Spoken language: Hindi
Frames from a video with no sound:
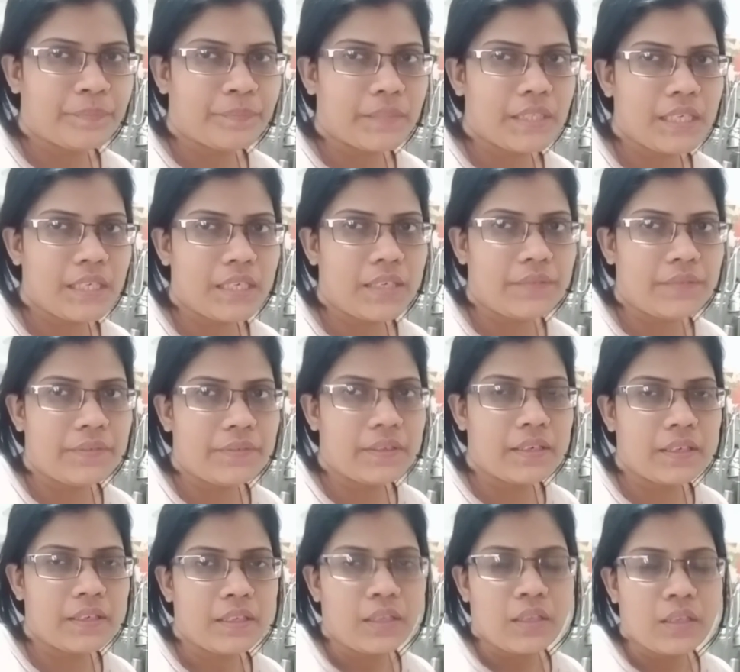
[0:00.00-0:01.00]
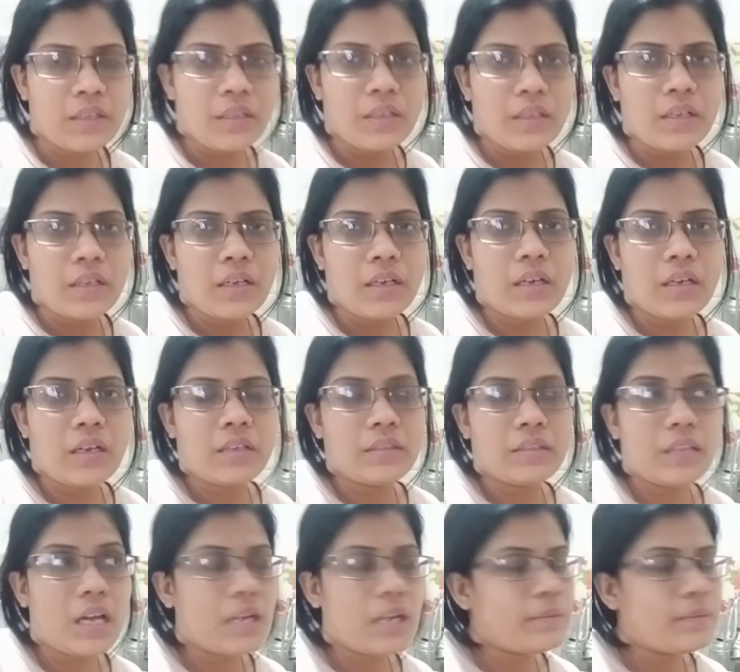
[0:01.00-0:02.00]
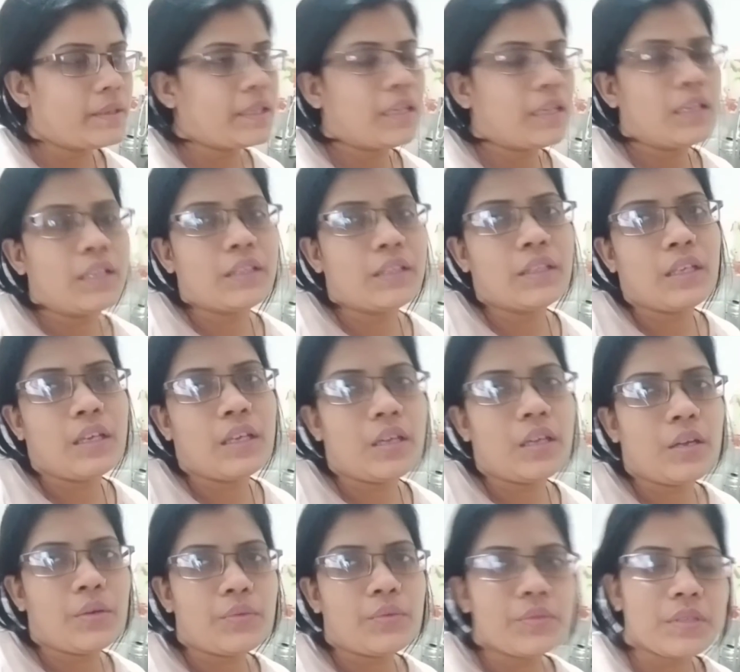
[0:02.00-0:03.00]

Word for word: चलिए फिर दाल बना लेते हैं